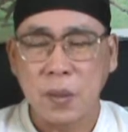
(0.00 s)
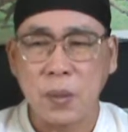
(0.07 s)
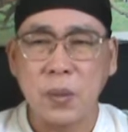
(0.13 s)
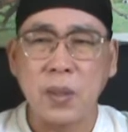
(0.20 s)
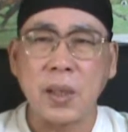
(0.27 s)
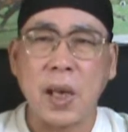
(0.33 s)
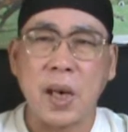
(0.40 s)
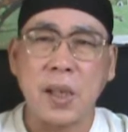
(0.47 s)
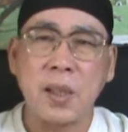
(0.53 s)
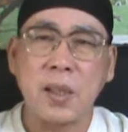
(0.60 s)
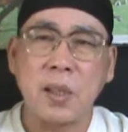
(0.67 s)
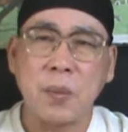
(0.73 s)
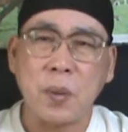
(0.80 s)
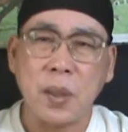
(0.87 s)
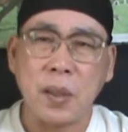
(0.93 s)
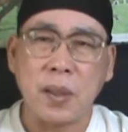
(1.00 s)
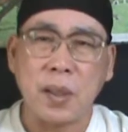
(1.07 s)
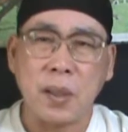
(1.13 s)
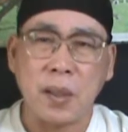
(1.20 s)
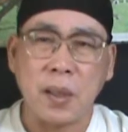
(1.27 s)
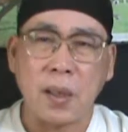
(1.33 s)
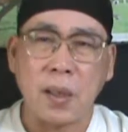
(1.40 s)
我就拿了一些我以
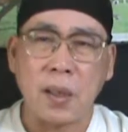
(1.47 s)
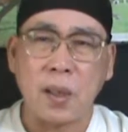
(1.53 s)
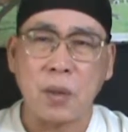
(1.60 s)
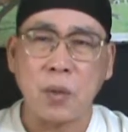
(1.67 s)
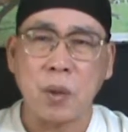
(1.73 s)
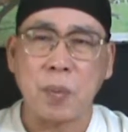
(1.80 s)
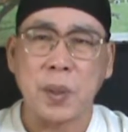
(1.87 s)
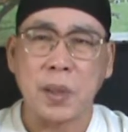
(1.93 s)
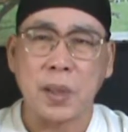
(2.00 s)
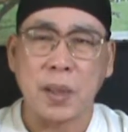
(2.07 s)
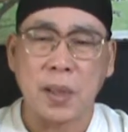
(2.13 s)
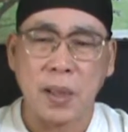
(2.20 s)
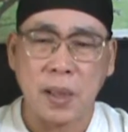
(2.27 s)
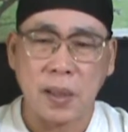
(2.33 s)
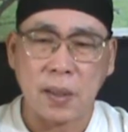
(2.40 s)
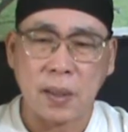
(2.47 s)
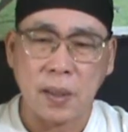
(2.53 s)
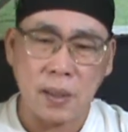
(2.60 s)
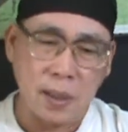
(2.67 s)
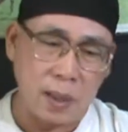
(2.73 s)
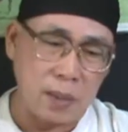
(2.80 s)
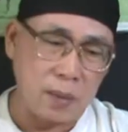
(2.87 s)
前的作品给他看，
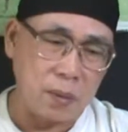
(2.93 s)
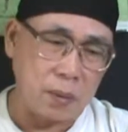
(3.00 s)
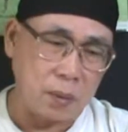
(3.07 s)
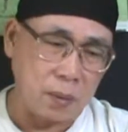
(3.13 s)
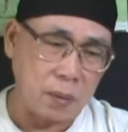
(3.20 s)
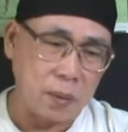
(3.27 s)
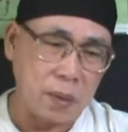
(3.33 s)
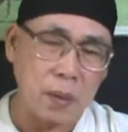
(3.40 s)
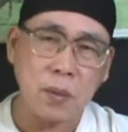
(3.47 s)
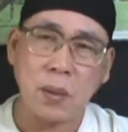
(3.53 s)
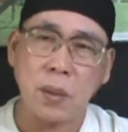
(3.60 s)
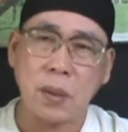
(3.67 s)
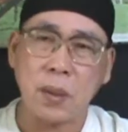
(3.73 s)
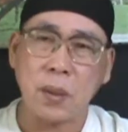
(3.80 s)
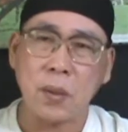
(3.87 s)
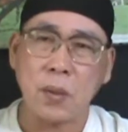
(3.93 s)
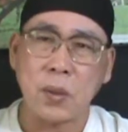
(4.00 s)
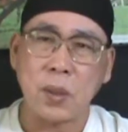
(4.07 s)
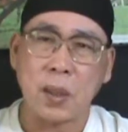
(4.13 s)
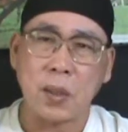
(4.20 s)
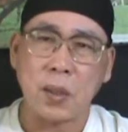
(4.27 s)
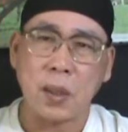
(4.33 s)
他看也说哦，他说你这个东
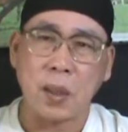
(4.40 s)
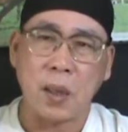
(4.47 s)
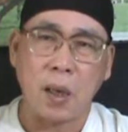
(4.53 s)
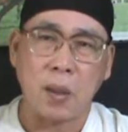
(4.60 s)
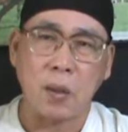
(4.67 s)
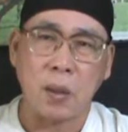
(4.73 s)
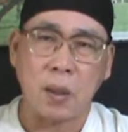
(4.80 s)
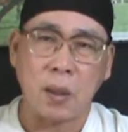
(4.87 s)
西好像很老，很